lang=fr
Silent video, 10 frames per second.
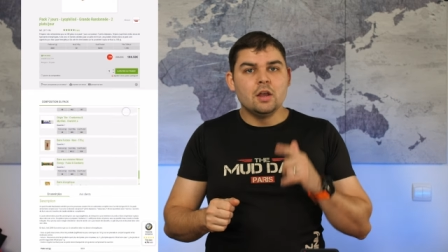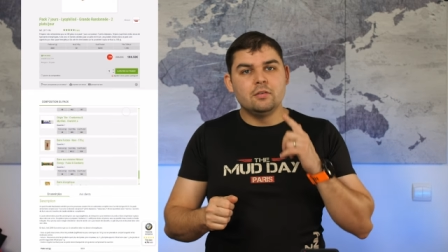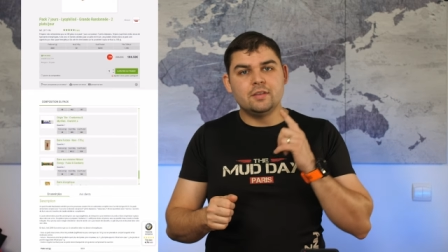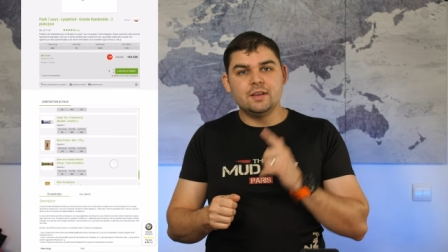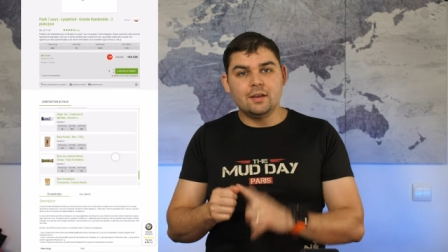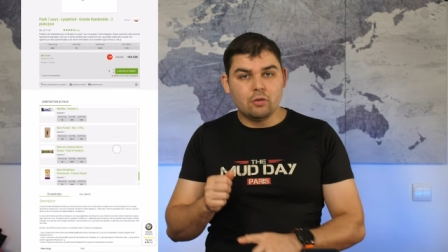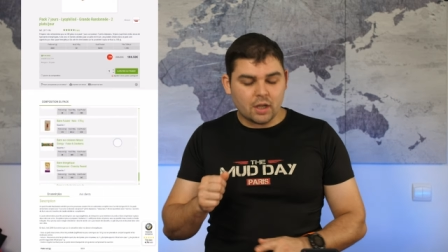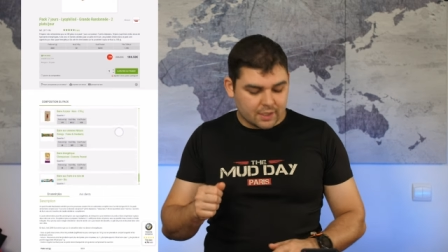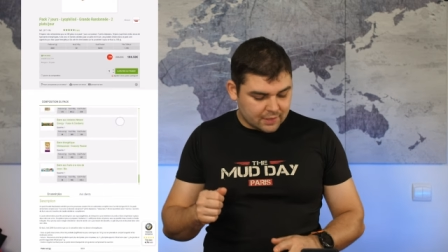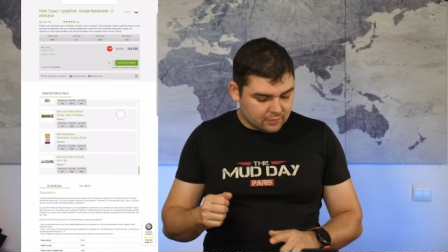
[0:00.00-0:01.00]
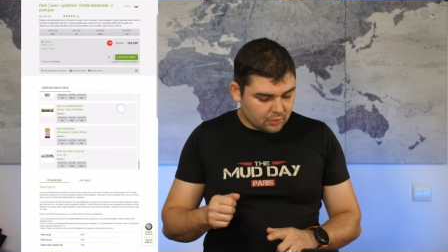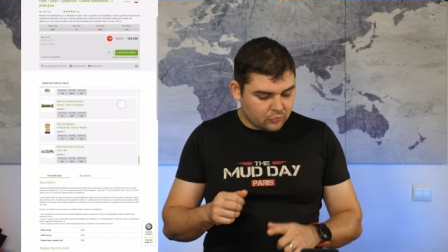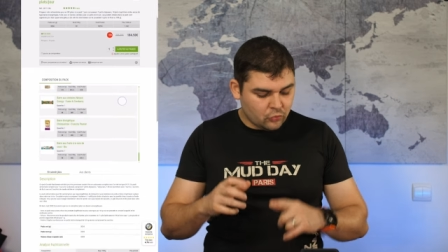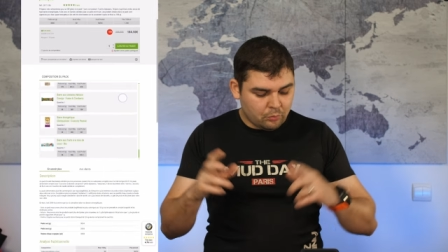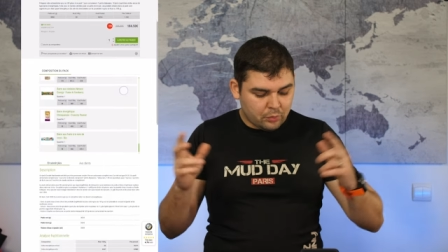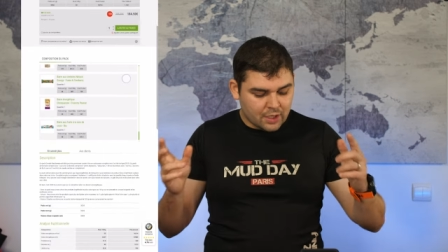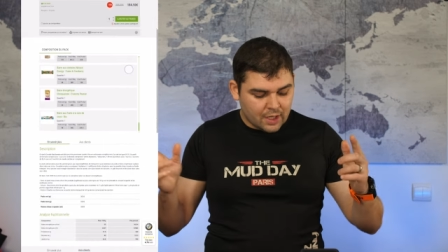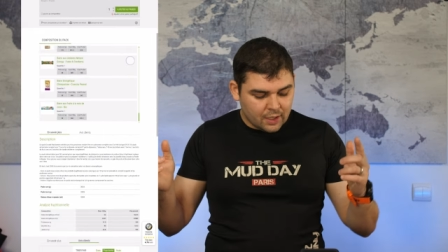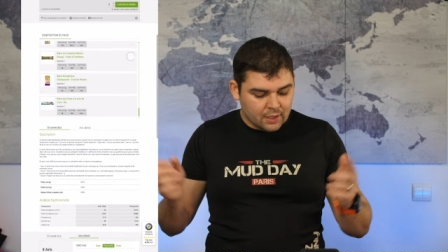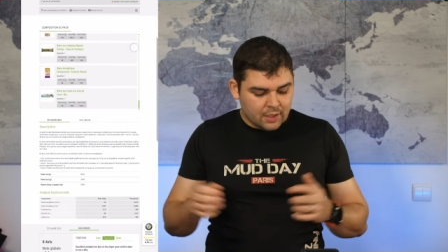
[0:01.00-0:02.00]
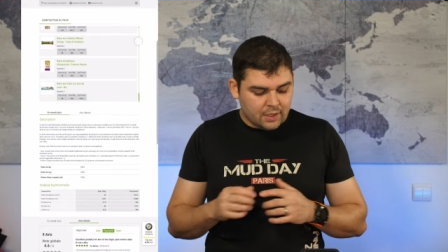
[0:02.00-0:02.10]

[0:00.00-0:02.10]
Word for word: Vous allez avoir 14 plats